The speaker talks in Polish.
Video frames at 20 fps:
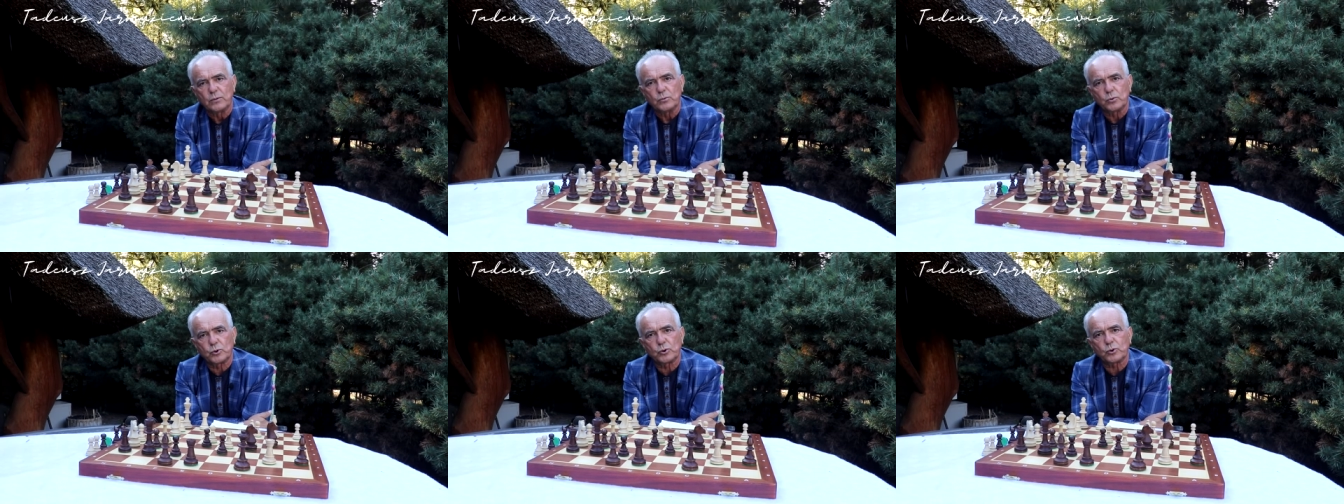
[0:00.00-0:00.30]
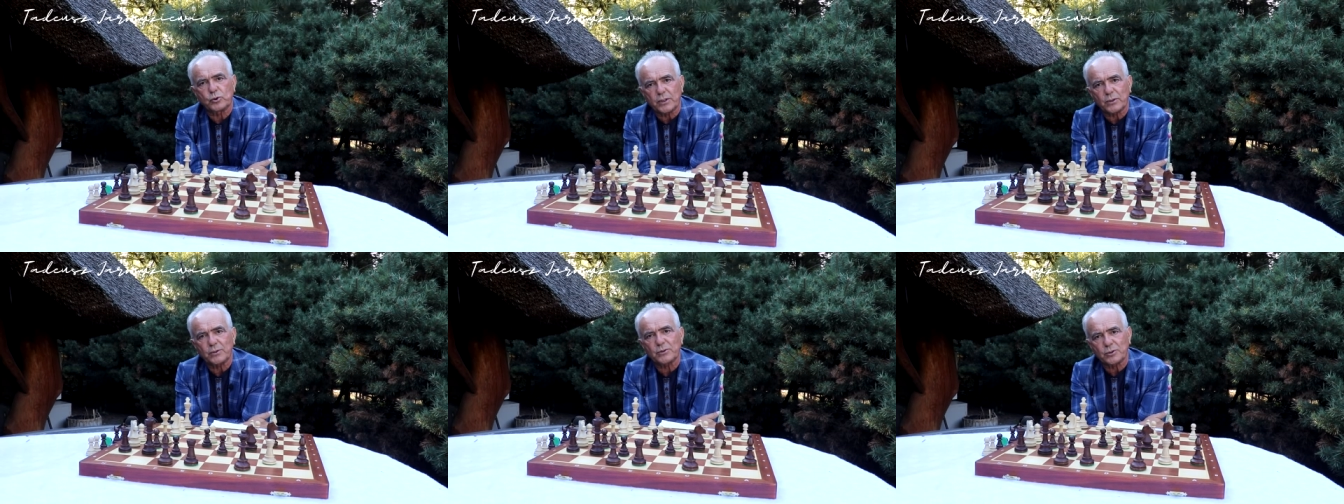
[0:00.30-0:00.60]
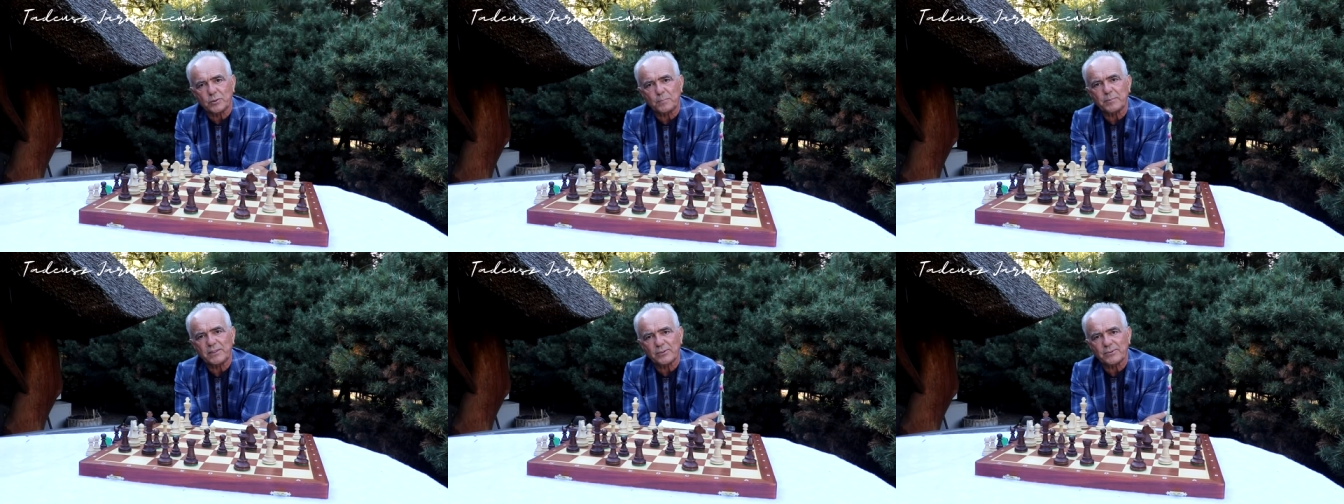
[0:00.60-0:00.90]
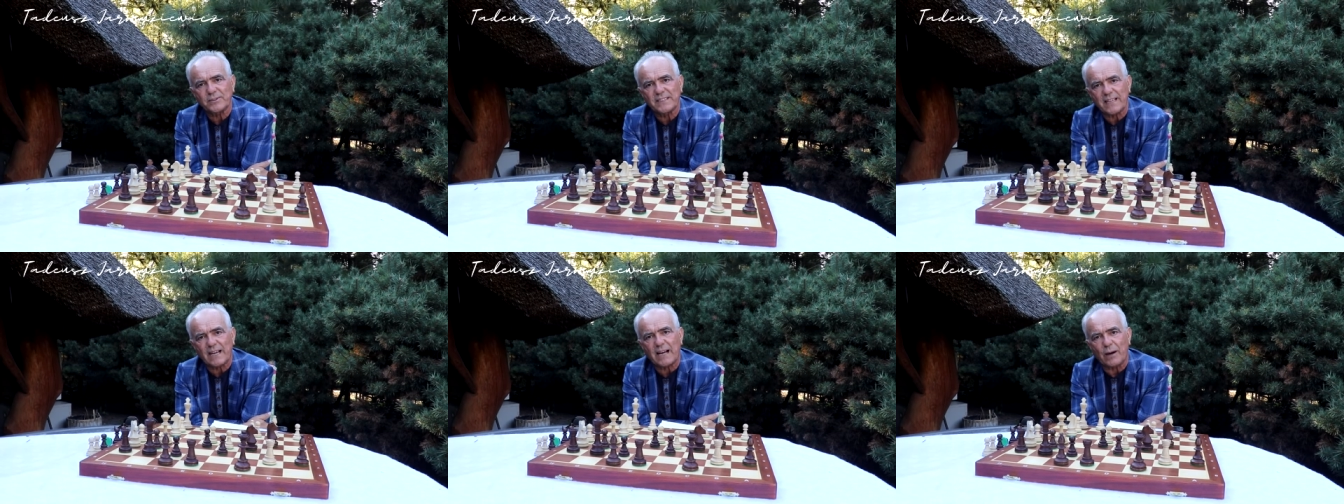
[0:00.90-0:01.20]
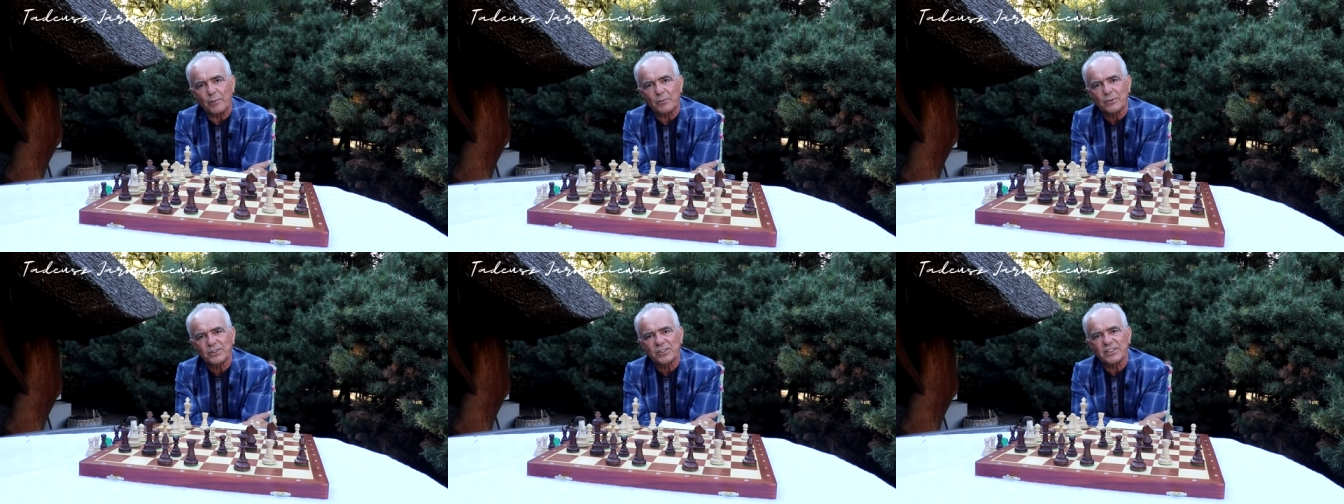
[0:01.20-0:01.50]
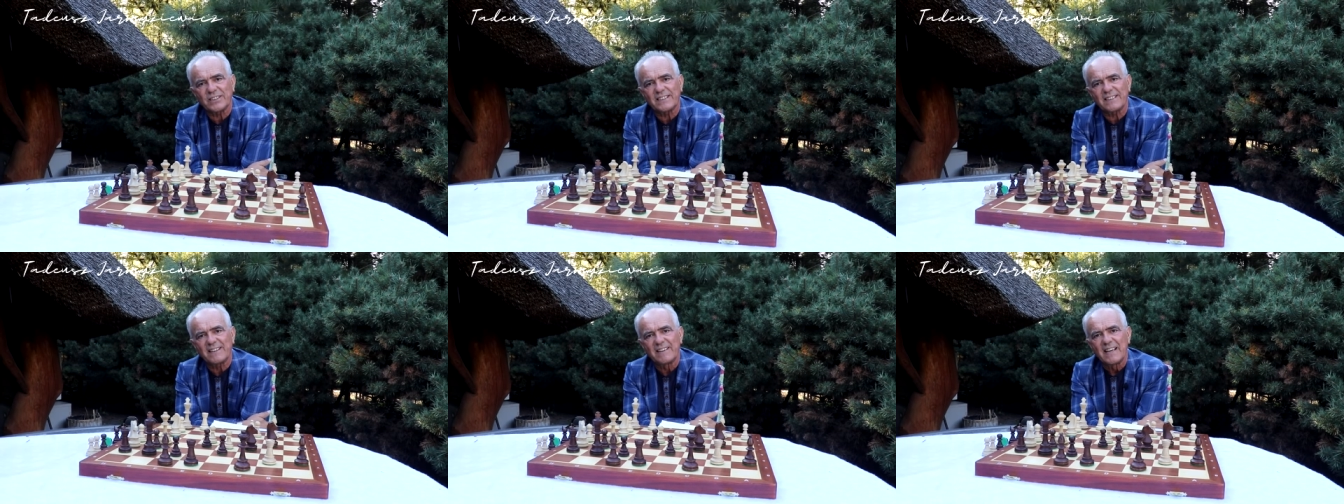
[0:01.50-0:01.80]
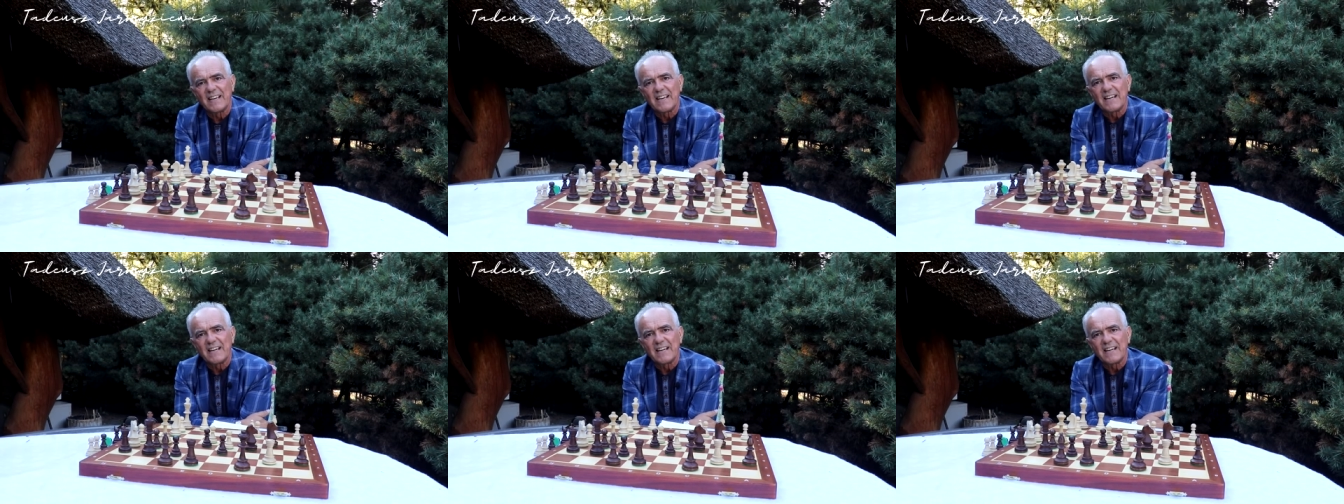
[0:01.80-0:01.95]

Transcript: Już do tego stopnia to zjechało, że